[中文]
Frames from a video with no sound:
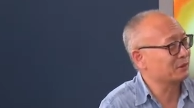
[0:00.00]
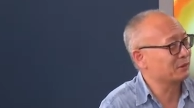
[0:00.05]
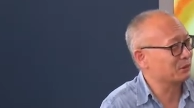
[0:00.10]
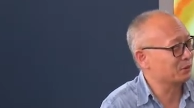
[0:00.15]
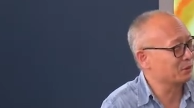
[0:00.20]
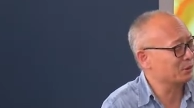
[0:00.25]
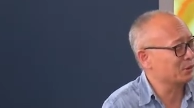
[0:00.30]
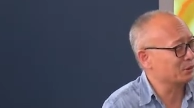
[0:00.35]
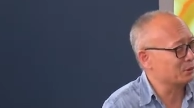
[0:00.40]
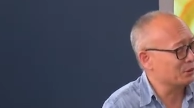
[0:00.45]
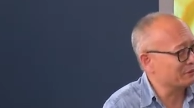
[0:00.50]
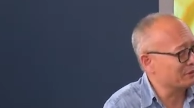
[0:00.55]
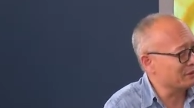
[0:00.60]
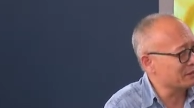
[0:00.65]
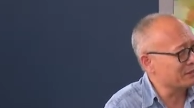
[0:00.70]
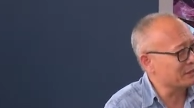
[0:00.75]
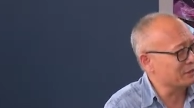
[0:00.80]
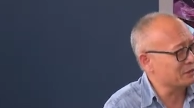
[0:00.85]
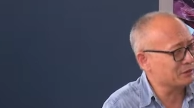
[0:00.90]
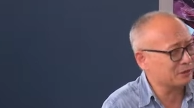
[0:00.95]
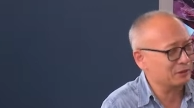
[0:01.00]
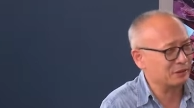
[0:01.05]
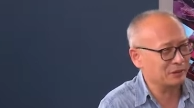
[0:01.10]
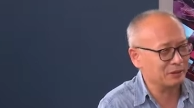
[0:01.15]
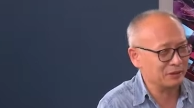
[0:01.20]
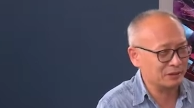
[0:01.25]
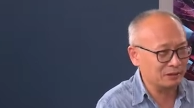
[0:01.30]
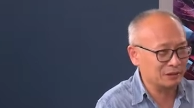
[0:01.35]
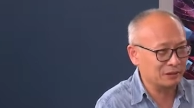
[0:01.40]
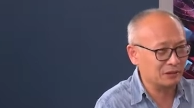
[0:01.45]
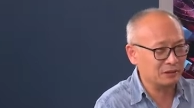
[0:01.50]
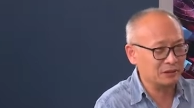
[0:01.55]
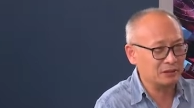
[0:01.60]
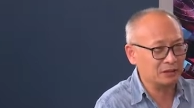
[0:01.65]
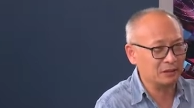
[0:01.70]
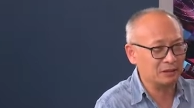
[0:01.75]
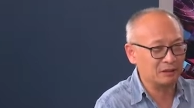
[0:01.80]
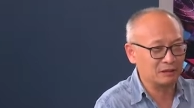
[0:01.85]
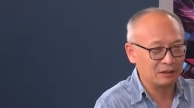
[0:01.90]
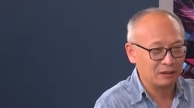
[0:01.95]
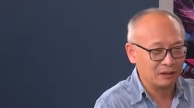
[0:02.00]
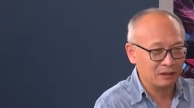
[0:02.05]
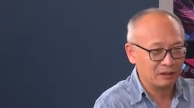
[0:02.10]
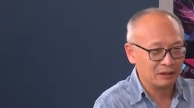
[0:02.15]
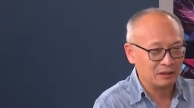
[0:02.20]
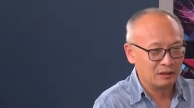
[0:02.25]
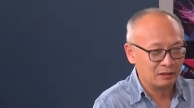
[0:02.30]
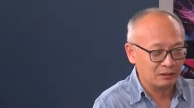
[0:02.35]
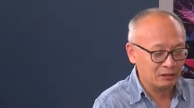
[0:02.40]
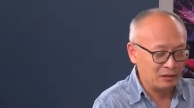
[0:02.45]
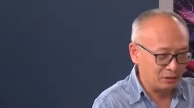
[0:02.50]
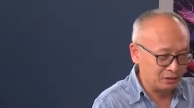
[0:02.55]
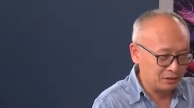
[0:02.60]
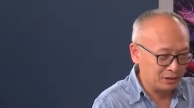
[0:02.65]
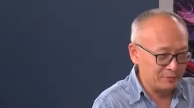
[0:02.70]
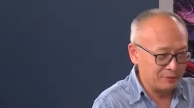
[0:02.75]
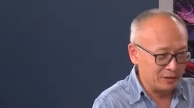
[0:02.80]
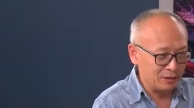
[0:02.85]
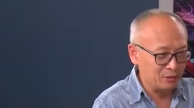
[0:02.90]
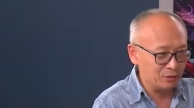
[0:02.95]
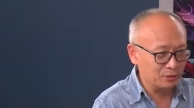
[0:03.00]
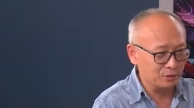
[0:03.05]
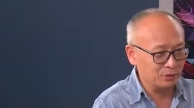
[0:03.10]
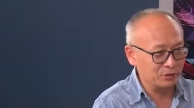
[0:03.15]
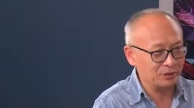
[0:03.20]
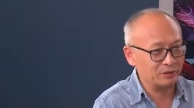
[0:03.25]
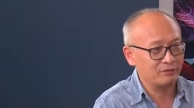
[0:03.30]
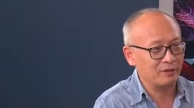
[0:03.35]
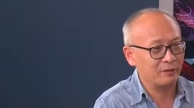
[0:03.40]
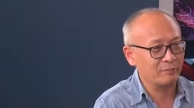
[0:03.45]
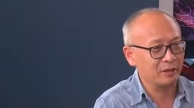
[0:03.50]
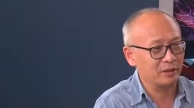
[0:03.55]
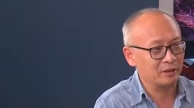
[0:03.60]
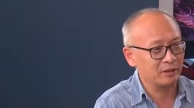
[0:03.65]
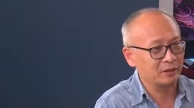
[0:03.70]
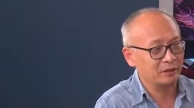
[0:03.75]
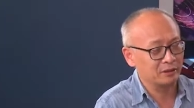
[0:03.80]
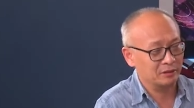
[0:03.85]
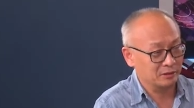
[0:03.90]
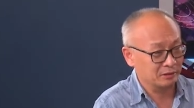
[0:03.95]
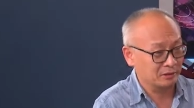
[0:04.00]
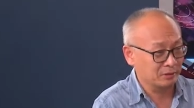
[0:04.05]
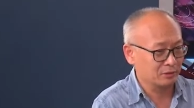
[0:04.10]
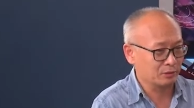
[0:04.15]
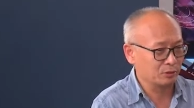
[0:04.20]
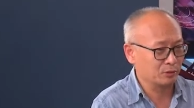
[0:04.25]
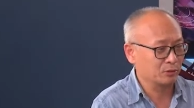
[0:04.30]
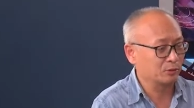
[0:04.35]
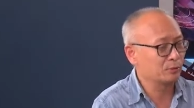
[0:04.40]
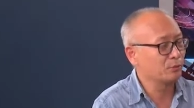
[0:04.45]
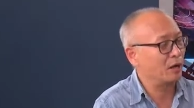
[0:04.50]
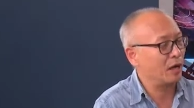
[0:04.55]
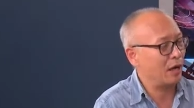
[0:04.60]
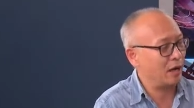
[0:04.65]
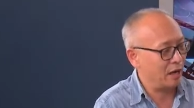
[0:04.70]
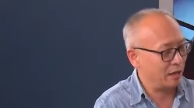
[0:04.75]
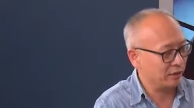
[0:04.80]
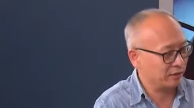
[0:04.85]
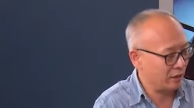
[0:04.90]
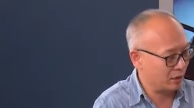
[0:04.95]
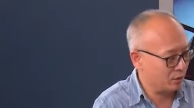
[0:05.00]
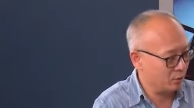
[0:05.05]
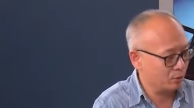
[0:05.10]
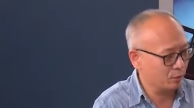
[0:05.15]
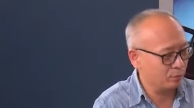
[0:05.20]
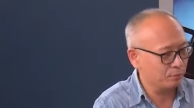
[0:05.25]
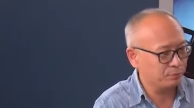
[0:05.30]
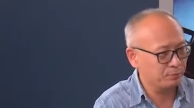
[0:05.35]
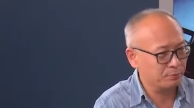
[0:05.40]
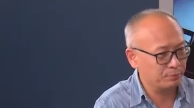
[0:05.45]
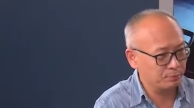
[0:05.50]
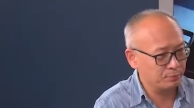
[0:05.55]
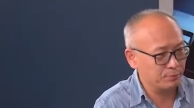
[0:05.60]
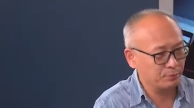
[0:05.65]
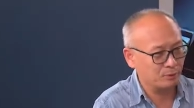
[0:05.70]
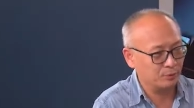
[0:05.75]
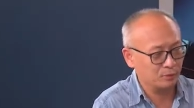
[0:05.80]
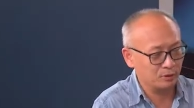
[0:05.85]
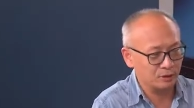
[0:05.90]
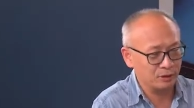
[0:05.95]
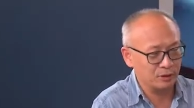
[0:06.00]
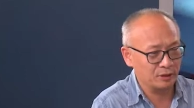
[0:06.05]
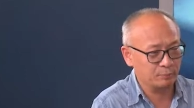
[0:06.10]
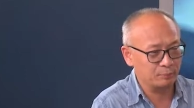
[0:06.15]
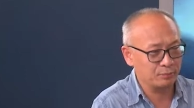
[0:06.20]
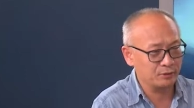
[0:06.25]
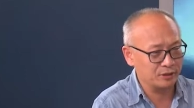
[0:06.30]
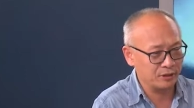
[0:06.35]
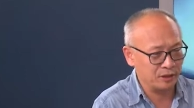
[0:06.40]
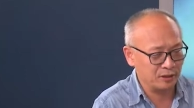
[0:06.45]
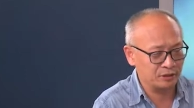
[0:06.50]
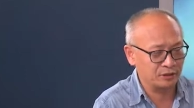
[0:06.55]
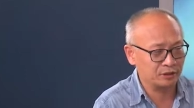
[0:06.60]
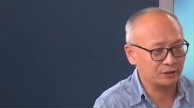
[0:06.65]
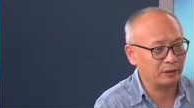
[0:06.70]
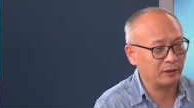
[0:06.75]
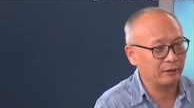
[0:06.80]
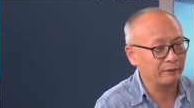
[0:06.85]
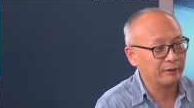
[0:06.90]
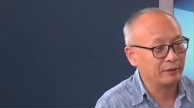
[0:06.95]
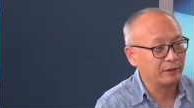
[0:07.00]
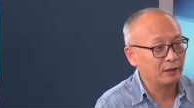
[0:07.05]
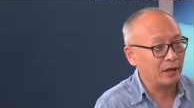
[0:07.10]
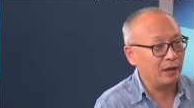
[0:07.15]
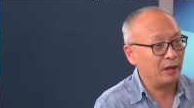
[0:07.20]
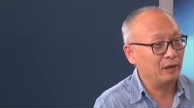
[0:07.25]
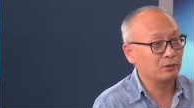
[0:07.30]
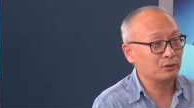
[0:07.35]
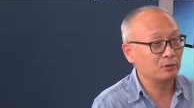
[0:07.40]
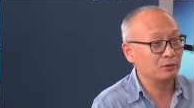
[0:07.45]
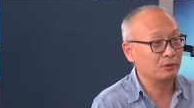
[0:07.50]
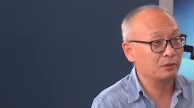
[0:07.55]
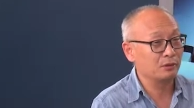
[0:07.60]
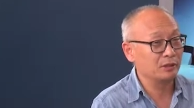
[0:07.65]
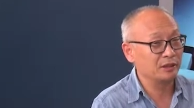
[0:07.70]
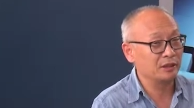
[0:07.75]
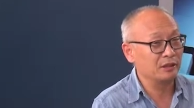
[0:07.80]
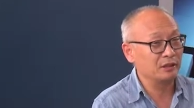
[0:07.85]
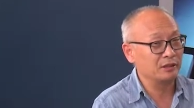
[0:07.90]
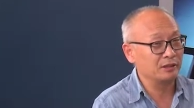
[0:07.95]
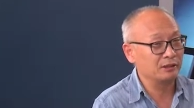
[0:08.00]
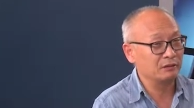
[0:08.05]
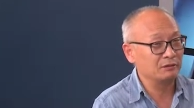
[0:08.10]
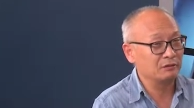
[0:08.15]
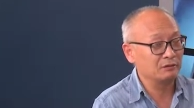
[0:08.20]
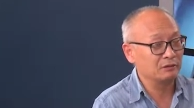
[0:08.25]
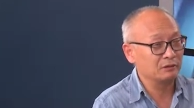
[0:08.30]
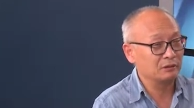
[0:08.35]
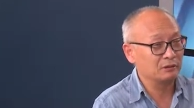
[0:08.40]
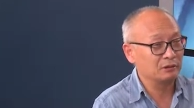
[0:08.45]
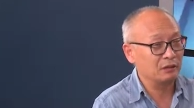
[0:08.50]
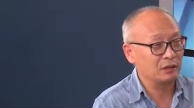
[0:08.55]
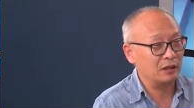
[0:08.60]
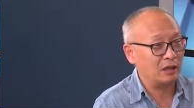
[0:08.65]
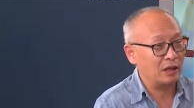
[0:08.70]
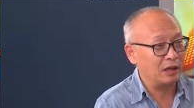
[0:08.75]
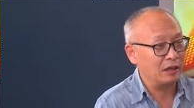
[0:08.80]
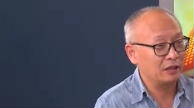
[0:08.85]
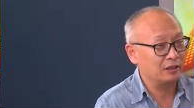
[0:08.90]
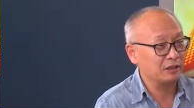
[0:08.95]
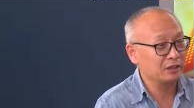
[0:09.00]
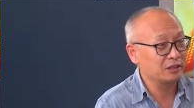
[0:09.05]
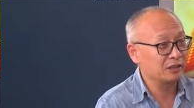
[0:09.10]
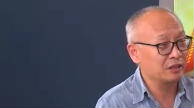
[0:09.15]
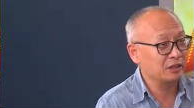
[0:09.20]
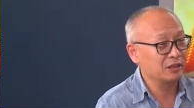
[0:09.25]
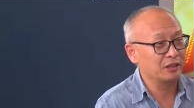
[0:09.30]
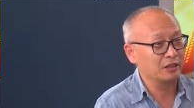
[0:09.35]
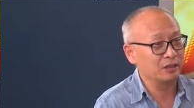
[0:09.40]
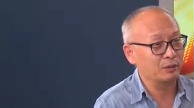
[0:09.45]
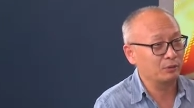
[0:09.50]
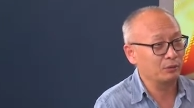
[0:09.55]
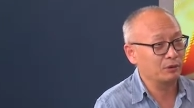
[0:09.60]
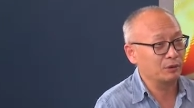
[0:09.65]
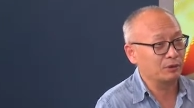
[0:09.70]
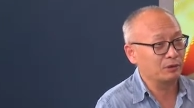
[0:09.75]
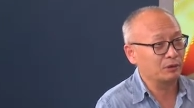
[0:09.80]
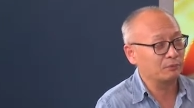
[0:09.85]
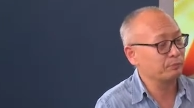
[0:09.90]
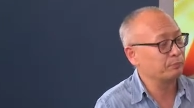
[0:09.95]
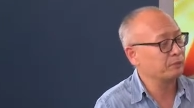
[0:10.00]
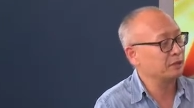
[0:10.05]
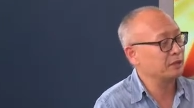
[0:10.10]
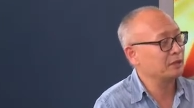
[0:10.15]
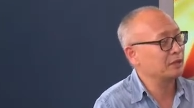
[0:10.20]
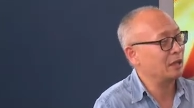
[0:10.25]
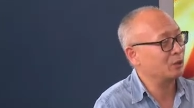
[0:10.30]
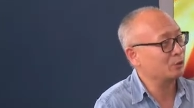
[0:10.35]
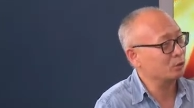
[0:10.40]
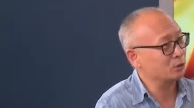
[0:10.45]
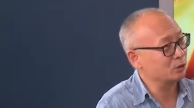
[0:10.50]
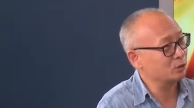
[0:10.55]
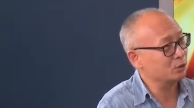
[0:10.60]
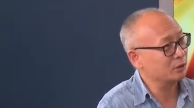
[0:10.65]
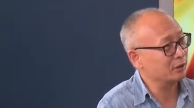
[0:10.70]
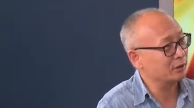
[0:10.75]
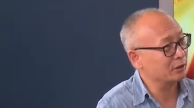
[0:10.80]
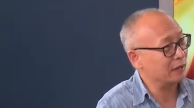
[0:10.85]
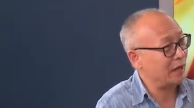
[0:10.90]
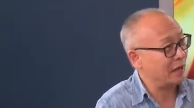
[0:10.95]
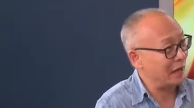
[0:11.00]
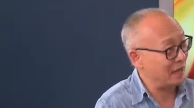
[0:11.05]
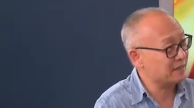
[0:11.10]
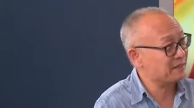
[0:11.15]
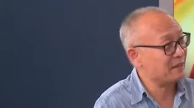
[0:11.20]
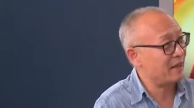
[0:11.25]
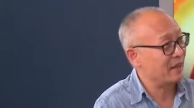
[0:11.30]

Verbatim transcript: 都是有个问题，这个这个这个脑子里面就有这方面那个，就是哎哎担忧不那个不祥之兆。哎，最后一听，哎听经理或者其他同事说，哎还在，